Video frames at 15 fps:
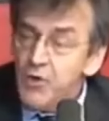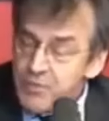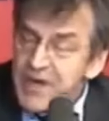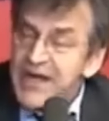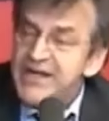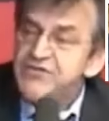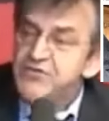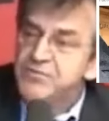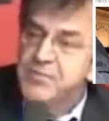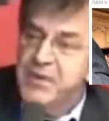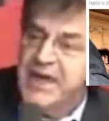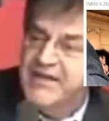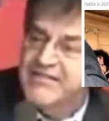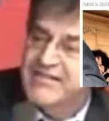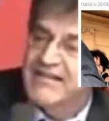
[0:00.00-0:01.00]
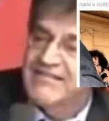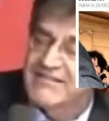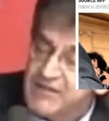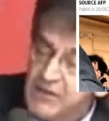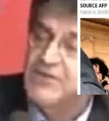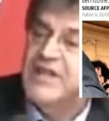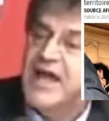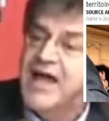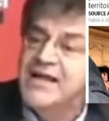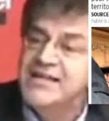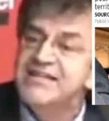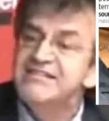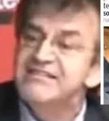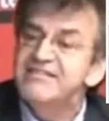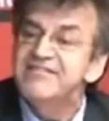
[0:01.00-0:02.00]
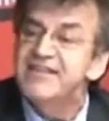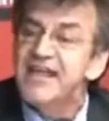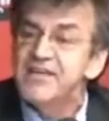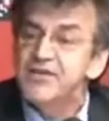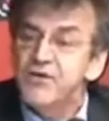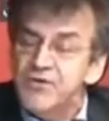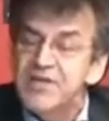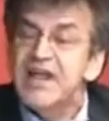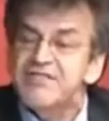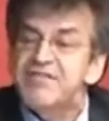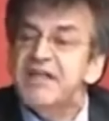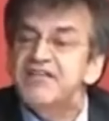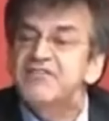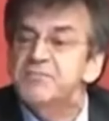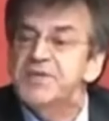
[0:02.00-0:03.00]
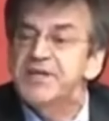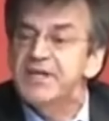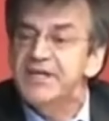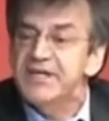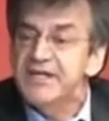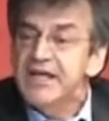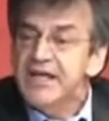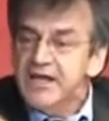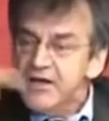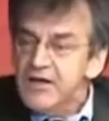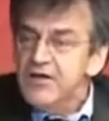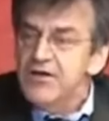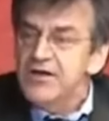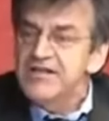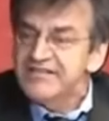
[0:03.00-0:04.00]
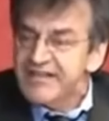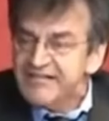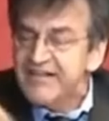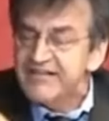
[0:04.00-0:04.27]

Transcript: Auprès d'une presse à scandale qui disait qu'il avait inspiré euh, les